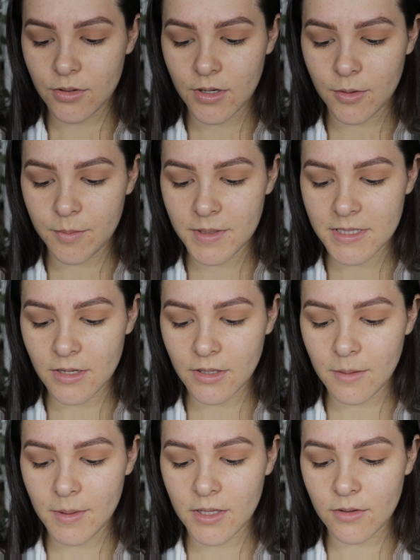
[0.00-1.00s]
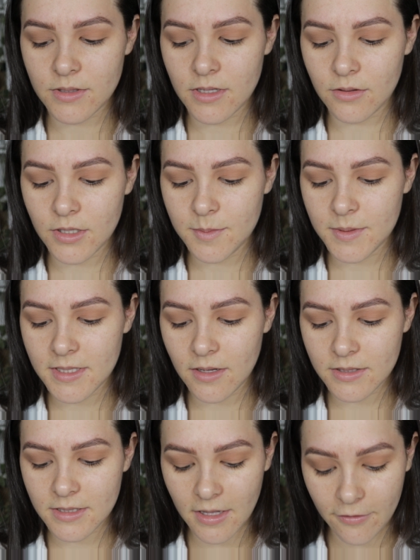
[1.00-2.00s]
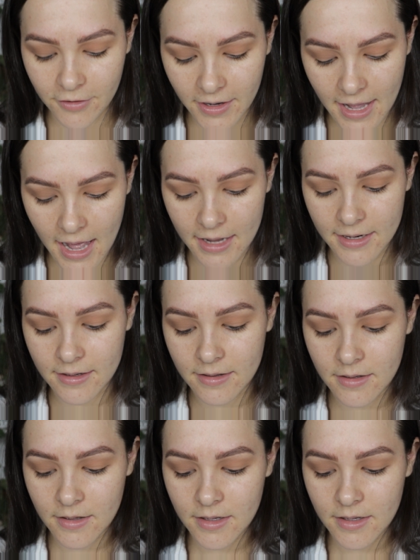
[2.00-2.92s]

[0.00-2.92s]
troquei o pincel também, tô usando dois pincelzinhos da Freiara.